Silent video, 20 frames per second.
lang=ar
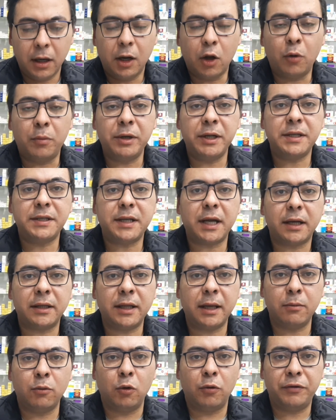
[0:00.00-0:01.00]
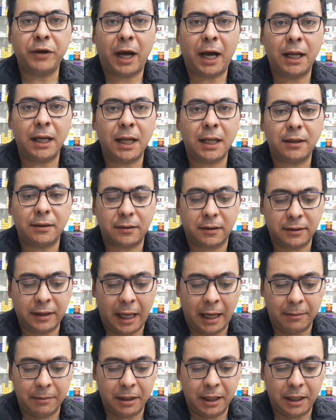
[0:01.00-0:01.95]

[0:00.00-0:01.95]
لو بنستخدمه في حالات دعم